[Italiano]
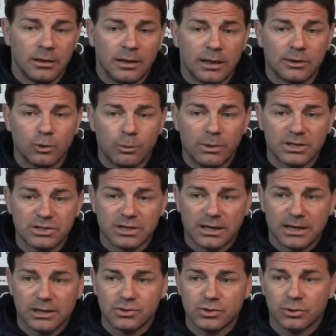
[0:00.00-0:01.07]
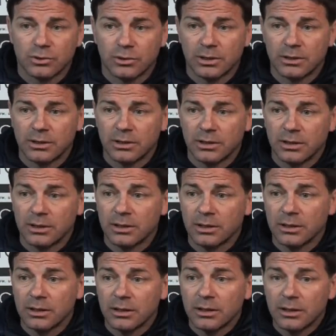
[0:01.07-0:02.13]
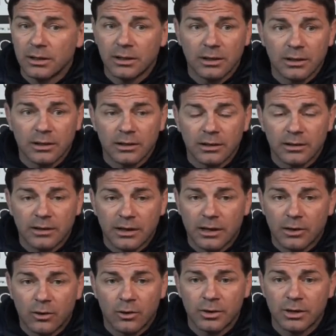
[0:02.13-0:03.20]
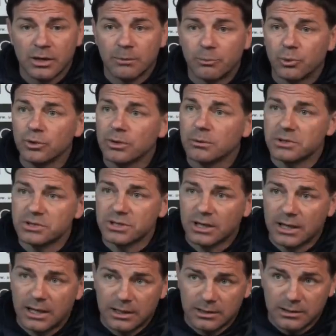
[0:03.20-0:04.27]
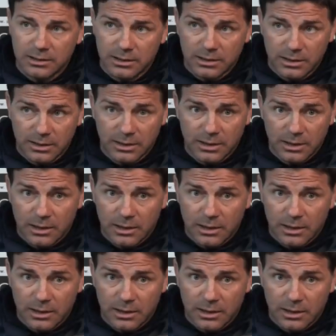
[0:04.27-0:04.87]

e dobbiamo cercare solo ora di, di raccogliere i punti per cercare di,